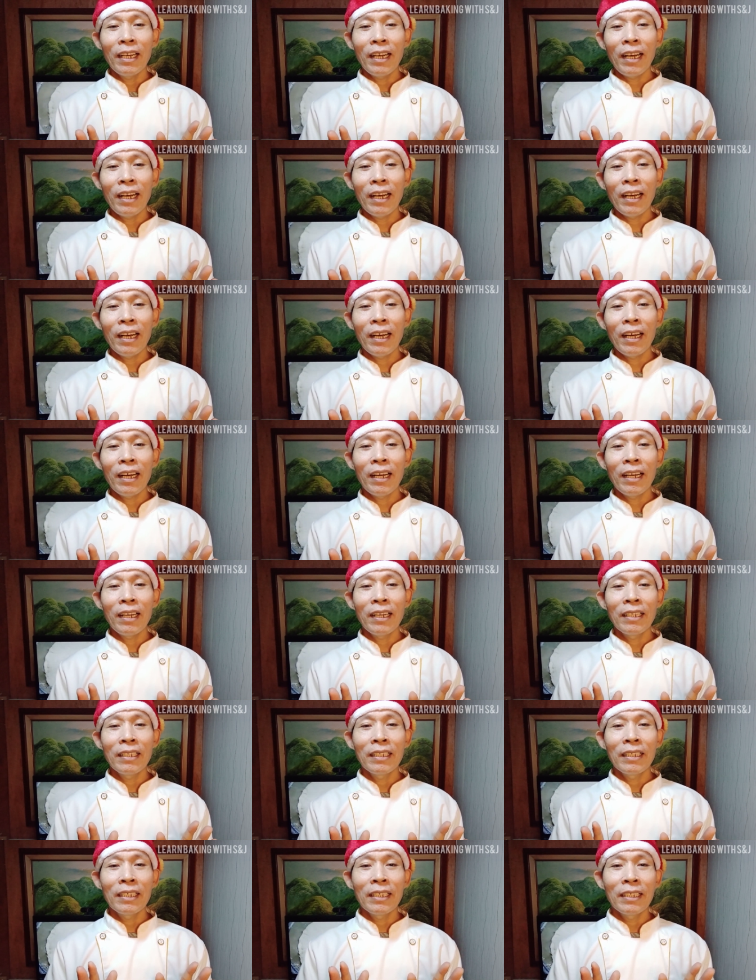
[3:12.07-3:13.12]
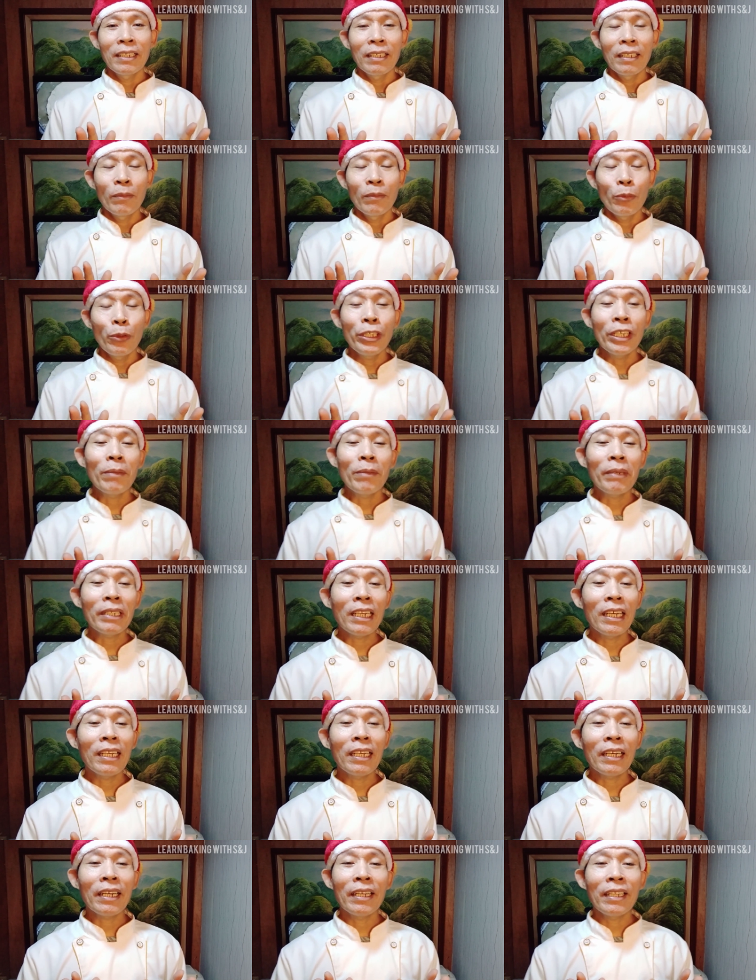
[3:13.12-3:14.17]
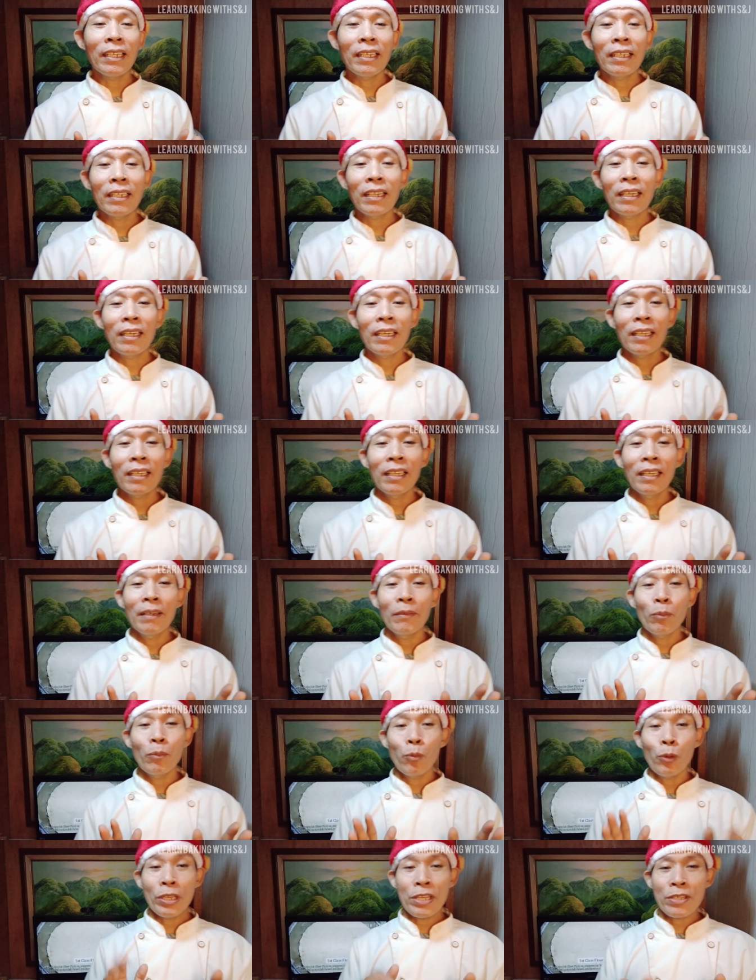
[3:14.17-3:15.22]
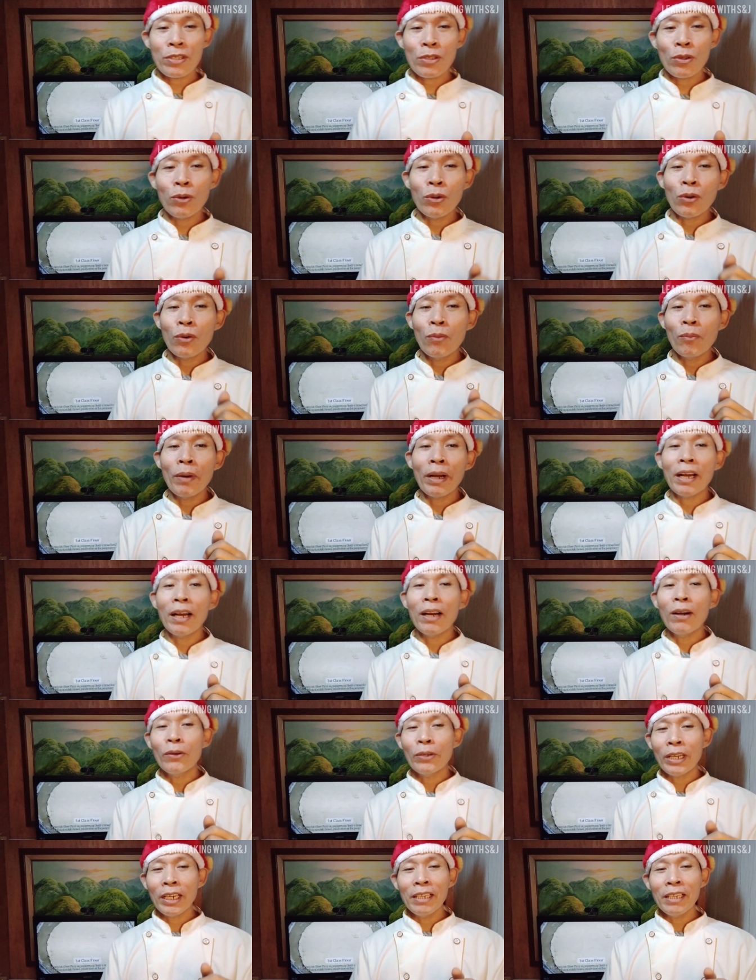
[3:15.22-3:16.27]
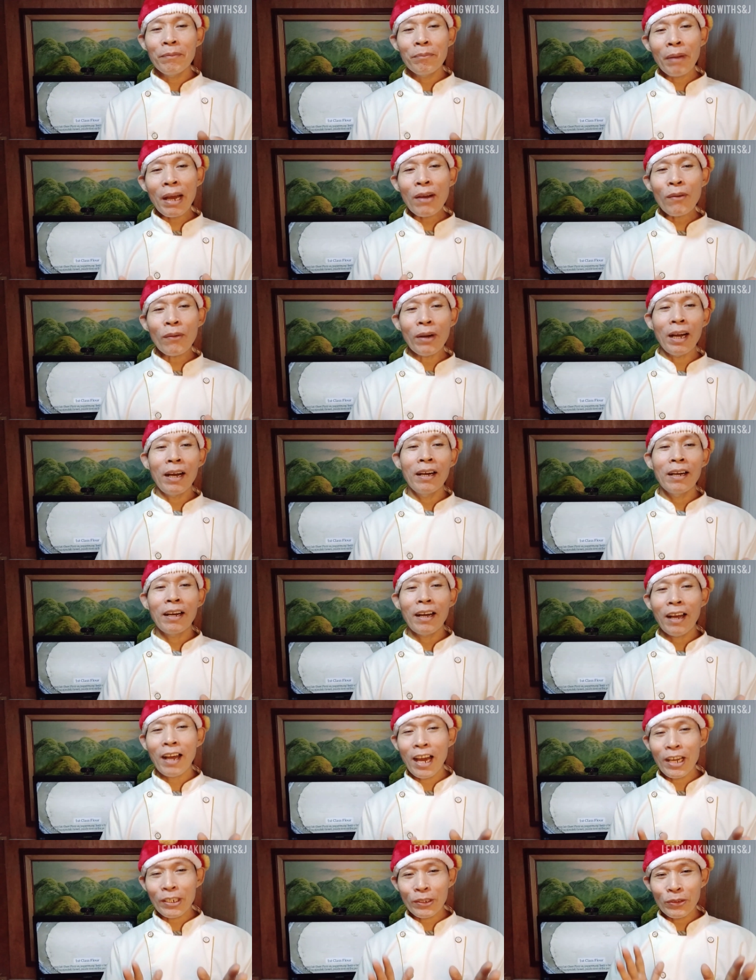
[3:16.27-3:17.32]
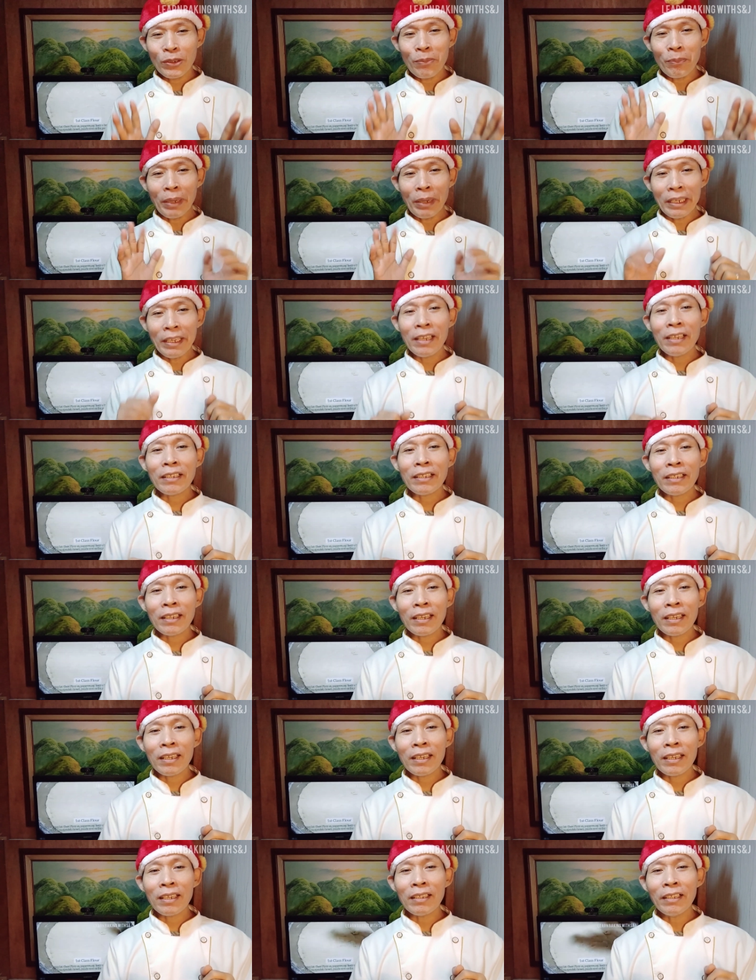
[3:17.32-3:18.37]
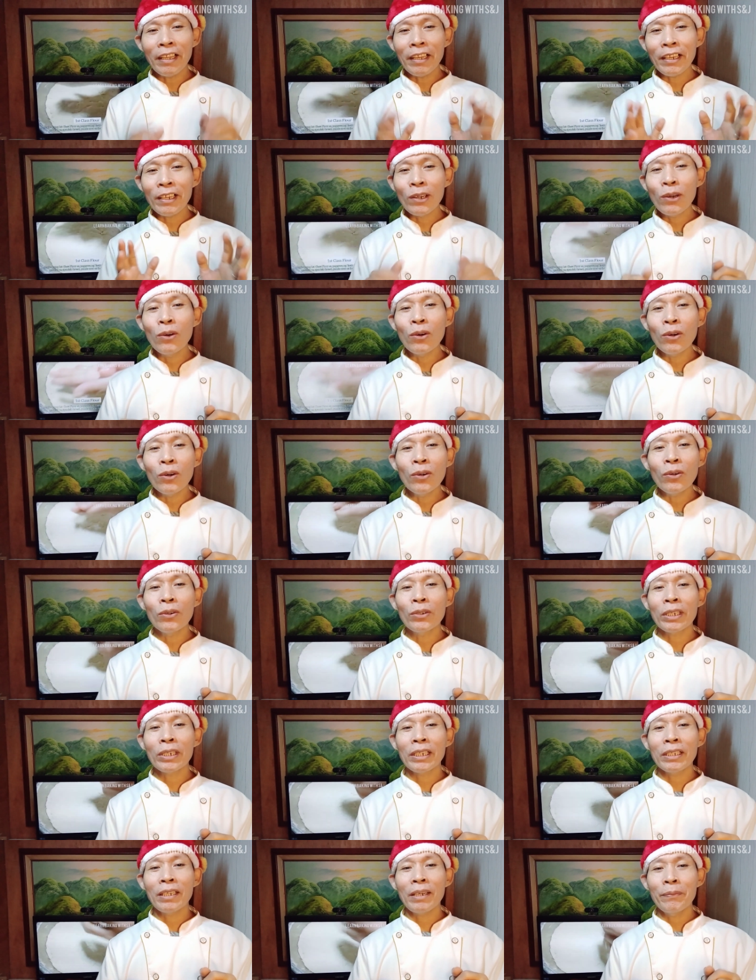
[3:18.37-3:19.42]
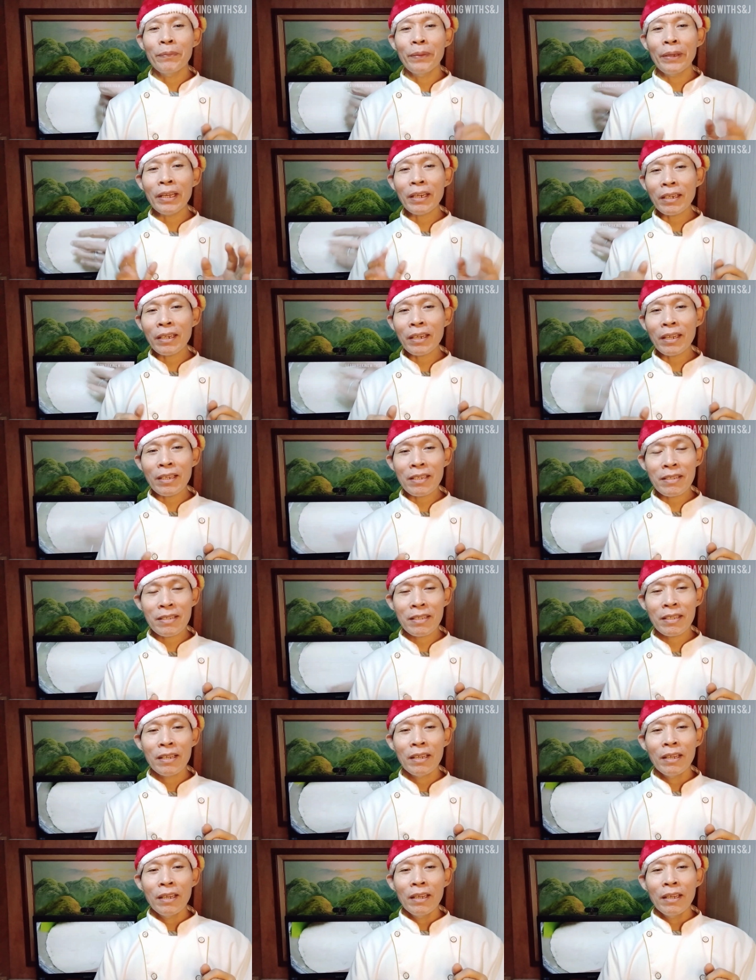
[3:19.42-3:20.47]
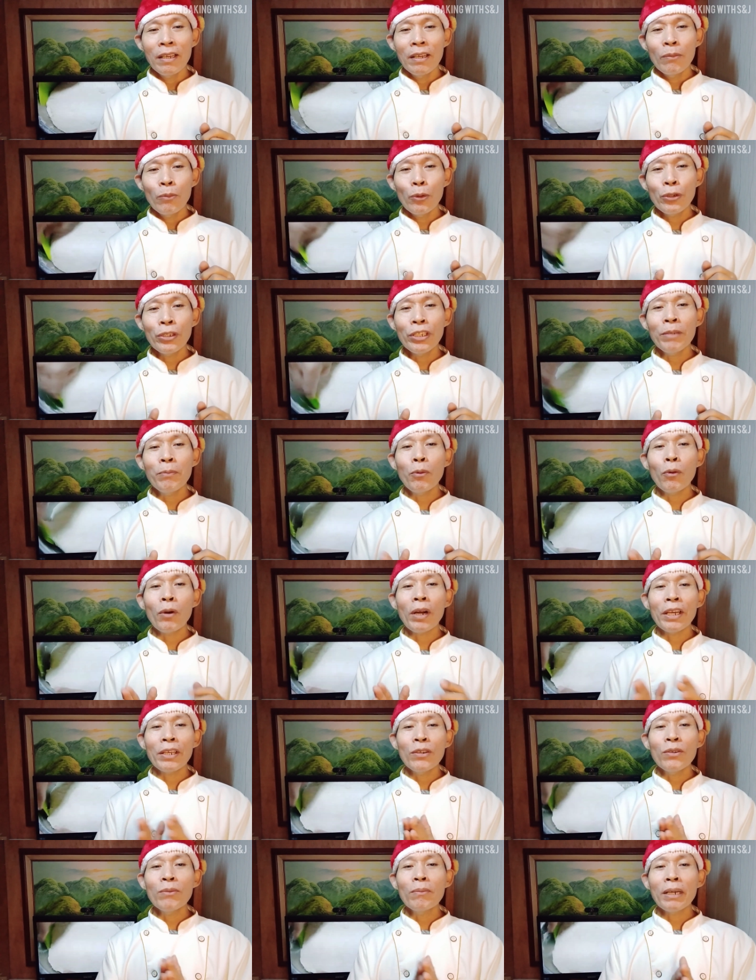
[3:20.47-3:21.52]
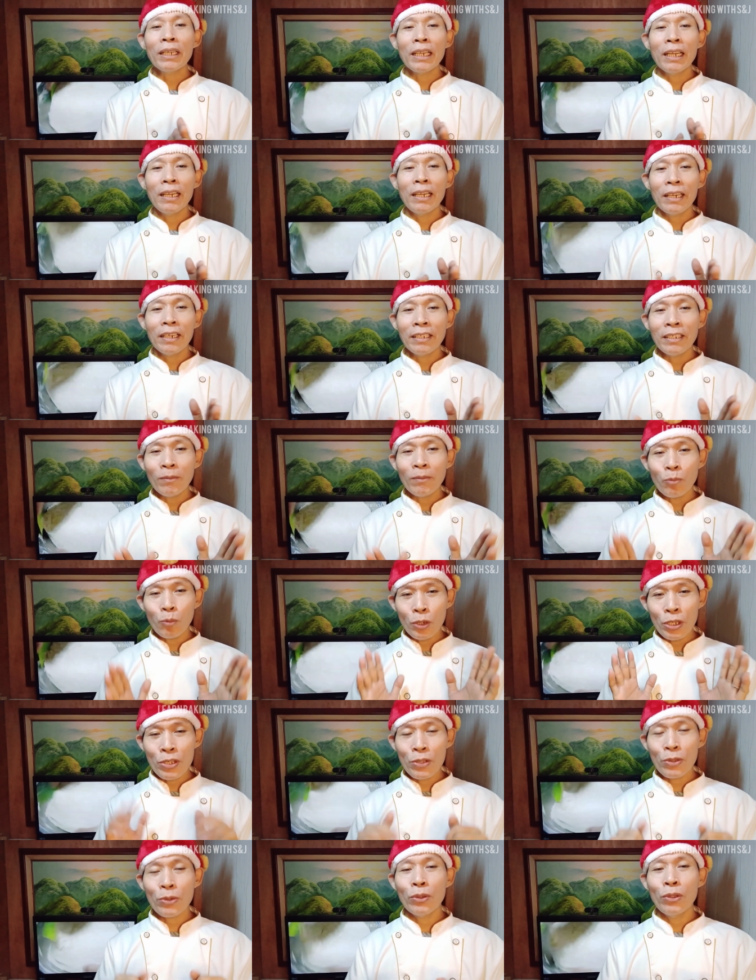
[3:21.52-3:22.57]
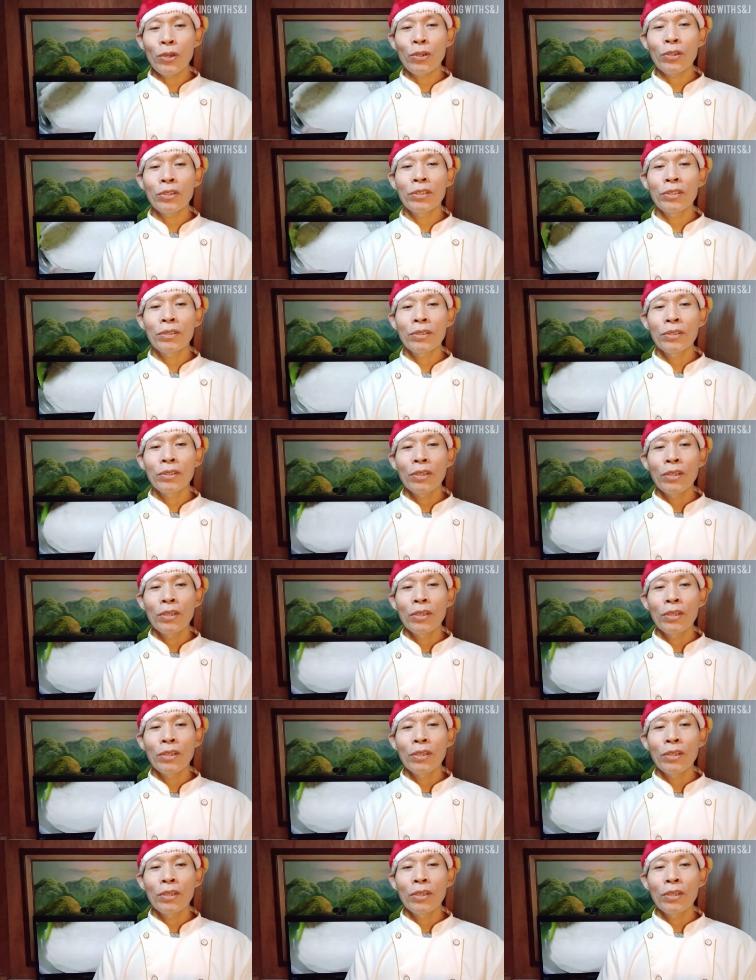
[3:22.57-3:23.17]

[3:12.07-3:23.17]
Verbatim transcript: uh, pwede ka maglalagay ng uh, pwesto, kumbaga, or halimbawa, araw ng palengke, linggo, or kaya biyernes, pwede po kayong maglalagay ng pwesto doon.